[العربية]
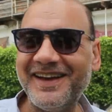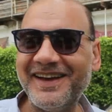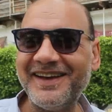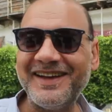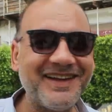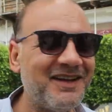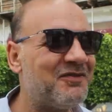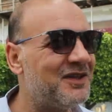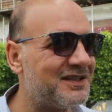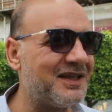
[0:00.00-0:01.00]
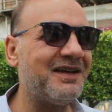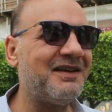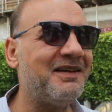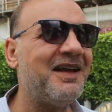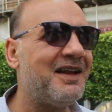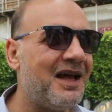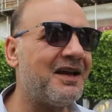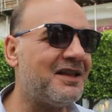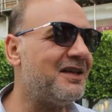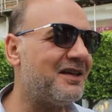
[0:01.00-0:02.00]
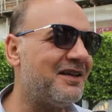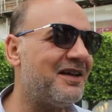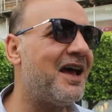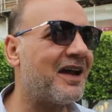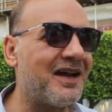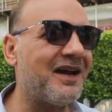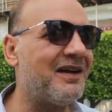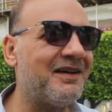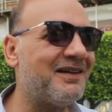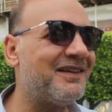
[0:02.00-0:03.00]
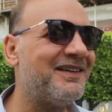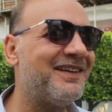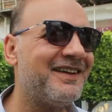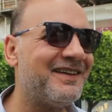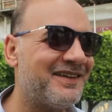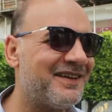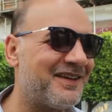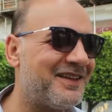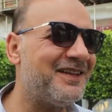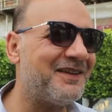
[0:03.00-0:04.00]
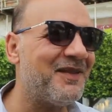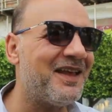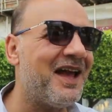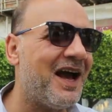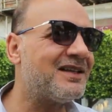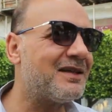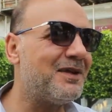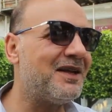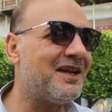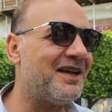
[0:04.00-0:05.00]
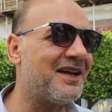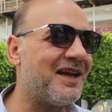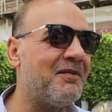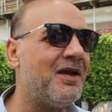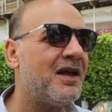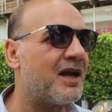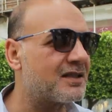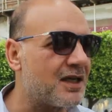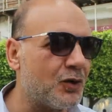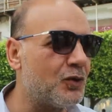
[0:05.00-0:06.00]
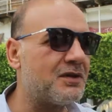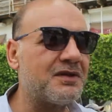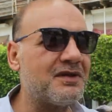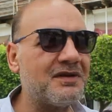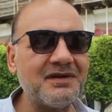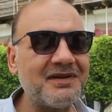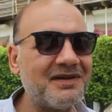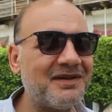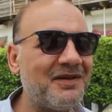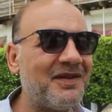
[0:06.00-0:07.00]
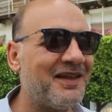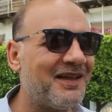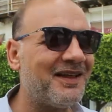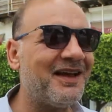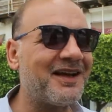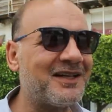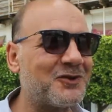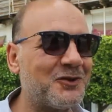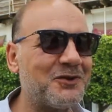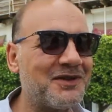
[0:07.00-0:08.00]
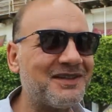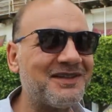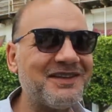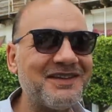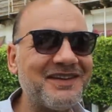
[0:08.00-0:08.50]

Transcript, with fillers: فيسا آه، فيسا لا كتير هكا كتير حسب الكلام كسكروت كسكروت كسكروت